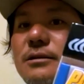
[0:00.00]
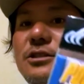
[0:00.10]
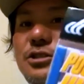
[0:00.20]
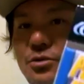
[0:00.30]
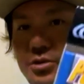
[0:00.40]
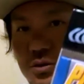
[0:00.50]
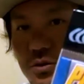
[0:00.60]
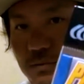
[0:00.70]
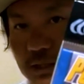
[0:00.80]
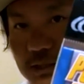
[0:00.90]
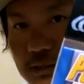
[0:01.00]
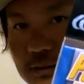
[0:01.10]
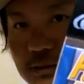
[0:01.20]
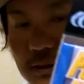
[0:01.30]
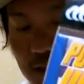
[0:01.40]
使用しておりま
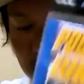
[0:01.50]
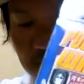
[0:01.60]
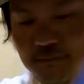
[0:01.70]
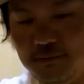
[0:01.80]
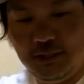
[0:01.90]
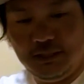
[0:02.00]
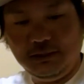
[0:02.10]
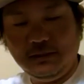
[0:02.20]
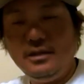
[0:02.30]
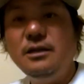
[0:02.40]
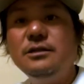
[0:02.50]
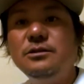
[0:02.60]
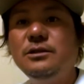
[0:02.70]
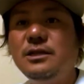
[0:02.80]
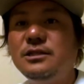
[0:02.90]
す。はい、そ
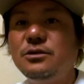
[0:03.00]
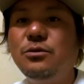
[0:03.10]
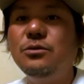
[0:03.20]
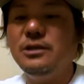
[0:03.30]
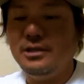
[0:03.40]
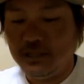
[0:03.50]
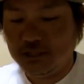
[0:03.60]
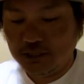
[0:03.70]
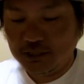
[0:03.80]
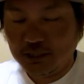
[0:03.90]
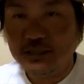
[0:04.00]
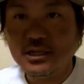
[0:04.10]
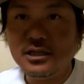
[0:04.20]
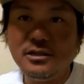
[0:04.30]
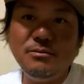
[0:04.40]
れに対して5.8インチで、ね、
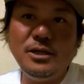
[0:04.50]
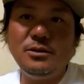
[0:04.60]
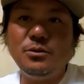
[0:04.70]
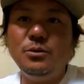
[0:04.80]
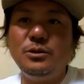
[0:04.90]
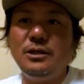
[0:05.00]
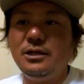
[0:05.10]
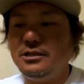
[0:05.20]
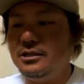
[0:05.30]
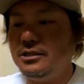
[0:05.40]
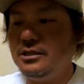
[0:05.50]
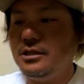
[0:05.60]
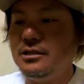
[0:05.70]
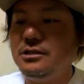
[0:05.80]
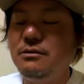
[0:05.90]
最近メインの5.8インチに
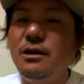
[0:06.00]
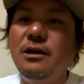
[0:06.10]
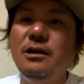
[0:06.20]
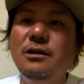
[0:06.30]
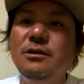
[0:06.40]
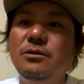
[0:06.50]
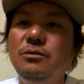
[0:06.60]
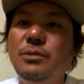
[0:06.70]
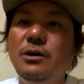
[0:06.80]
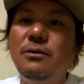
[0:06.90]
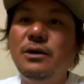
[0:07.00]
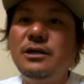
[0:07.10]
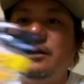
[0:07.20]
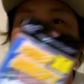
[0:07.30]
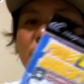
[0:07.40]
関しては
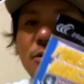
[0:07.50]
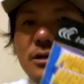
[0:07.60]
パワーワッキーの